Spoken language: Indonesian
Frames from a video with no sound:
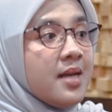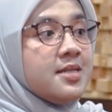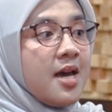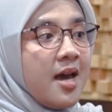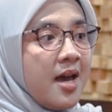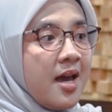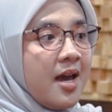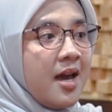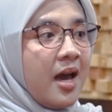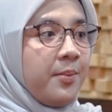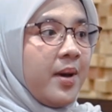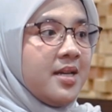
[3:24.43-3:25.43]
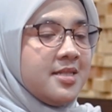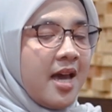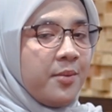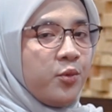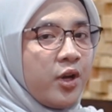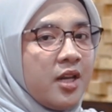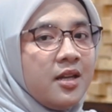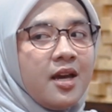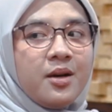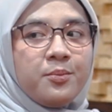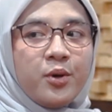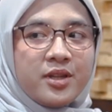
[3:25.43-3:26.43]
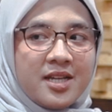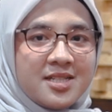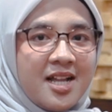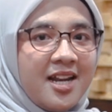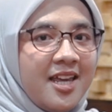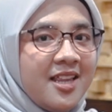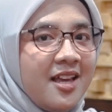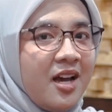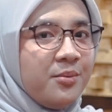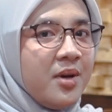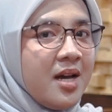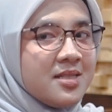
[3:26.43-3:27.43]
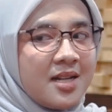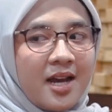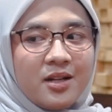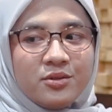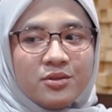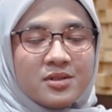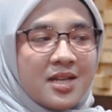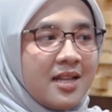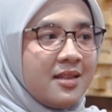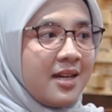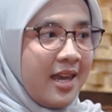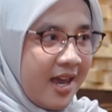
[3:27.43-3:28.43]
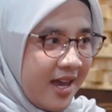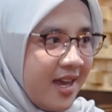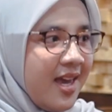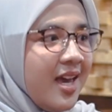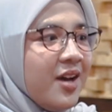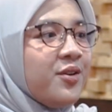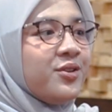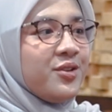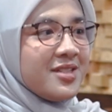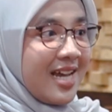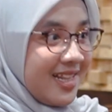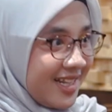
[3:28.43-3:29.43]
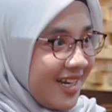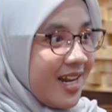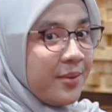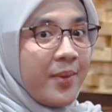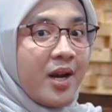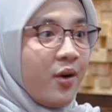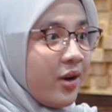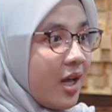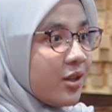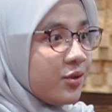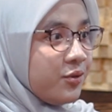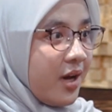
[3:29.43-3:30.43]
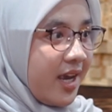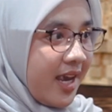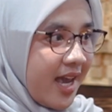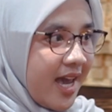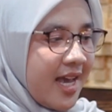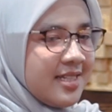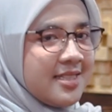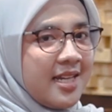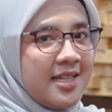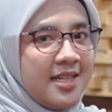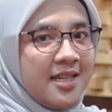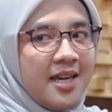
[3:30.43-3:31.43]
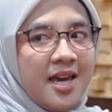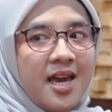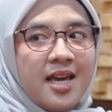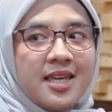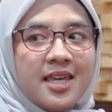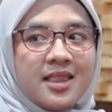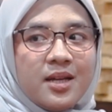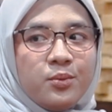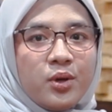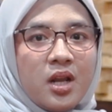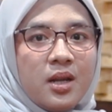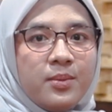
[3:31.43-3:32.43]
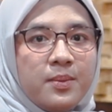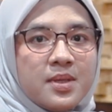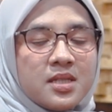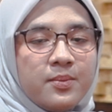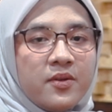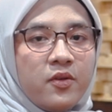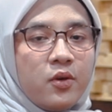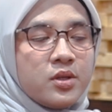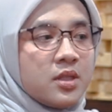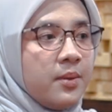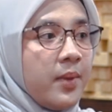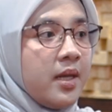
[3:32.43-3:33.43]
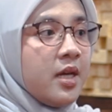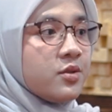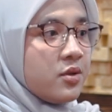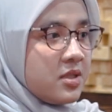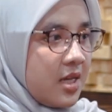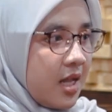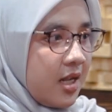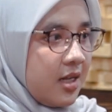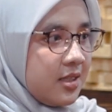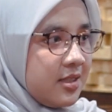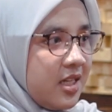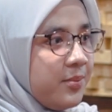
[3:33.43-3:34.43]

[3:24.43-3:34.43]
aja apa aja mungkin yang podcast kali ini kita akan bahas terkait untuk santri ya, ya untuk ya, santri dan ya. para orang tua ya Betul, jadi tua. kita mungkin lebih bisa berfokus ke media sosial jadi ya.